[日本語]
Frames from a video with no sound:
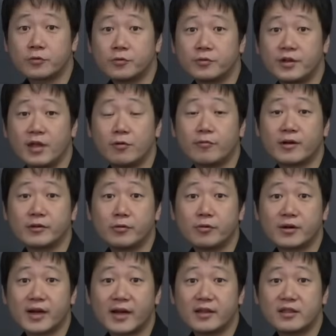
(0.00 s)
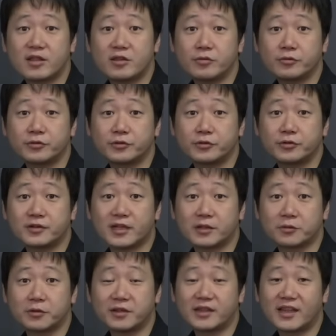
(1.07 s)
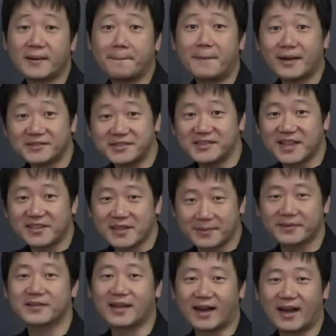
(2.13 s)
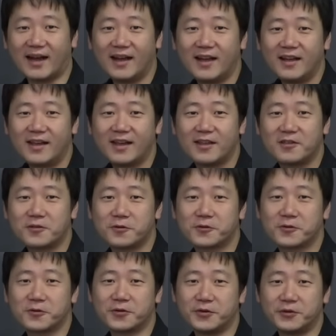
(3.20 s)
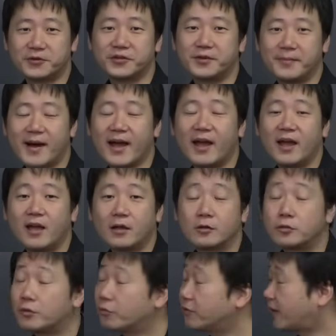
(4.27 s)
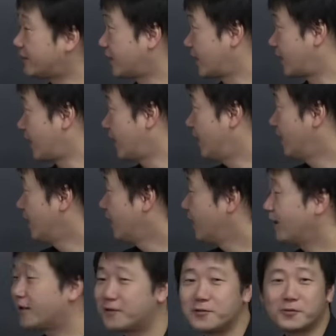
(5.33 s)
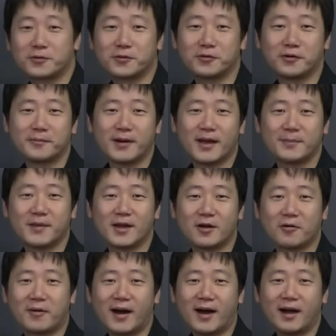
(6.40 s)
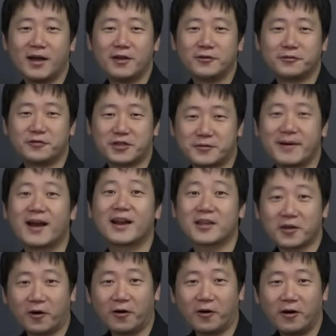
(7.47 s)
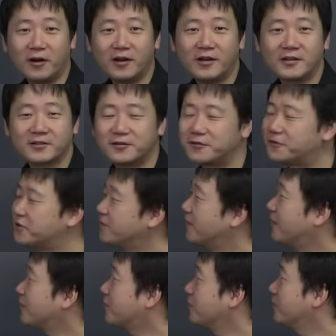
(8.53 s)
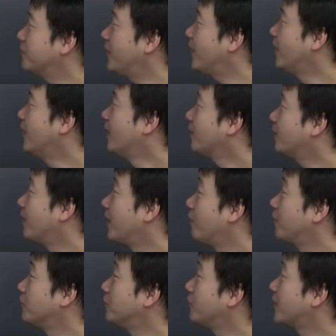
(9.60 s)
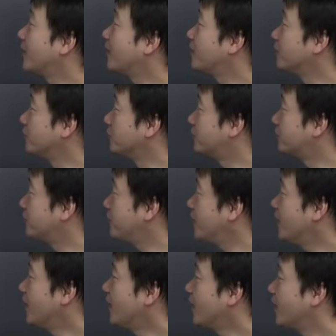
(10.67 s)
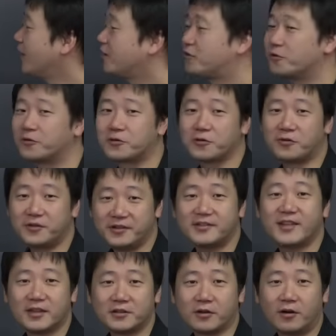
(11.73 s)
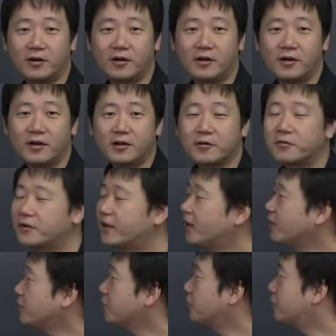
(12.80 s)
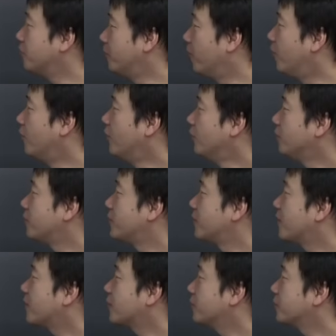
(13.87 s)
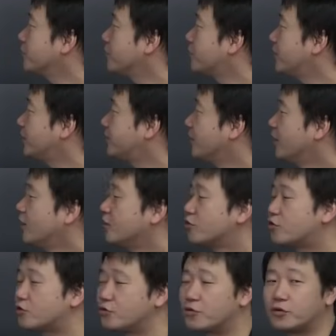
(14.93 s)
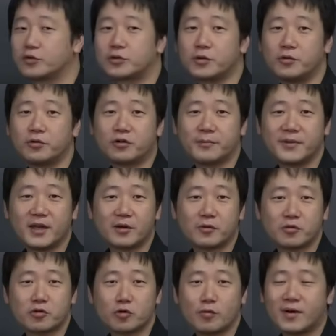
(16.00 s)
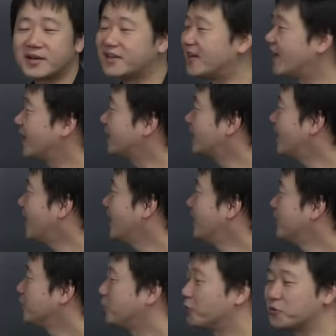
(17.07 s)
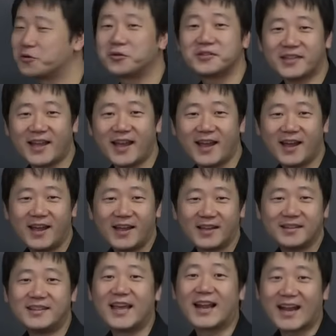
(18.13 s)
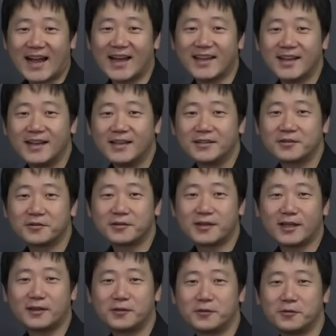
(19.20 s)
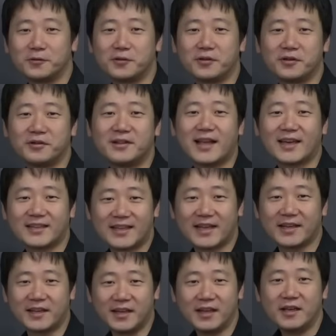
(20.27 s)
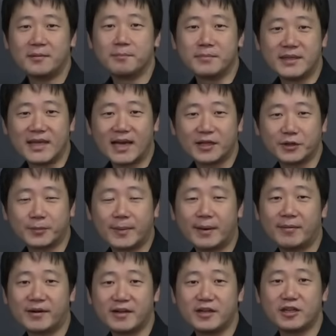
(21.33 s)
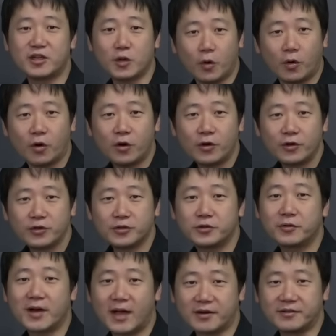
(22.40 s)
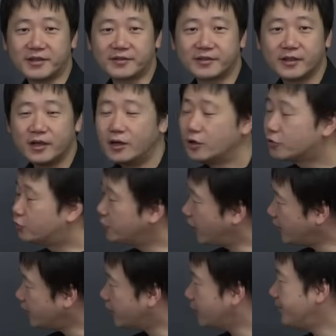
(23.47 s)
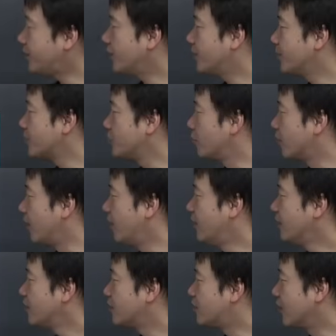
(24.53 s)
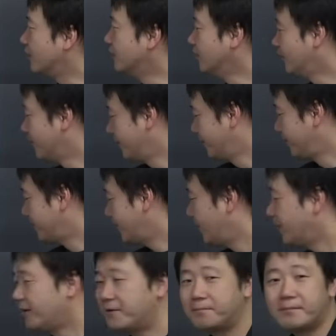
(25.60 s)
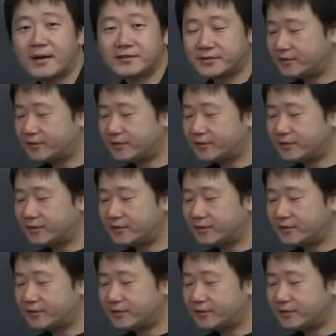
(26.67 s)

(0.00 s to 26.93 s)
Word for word: 京で和道開珎を作ったと言ったら×になっちゃいますから、平城京に移る前どこだったっけ。平城京の前都は藤原京、その藤原京でこれ和道開珎を作り平城京に遷都。この平城京も藤原京と一緒です。中国唐の都長安に習った都城制、でっかいその天皇のいる大内裏、宮の周りに京というのがあるんです。具体的に見ていきましょうか。じゃんね、ま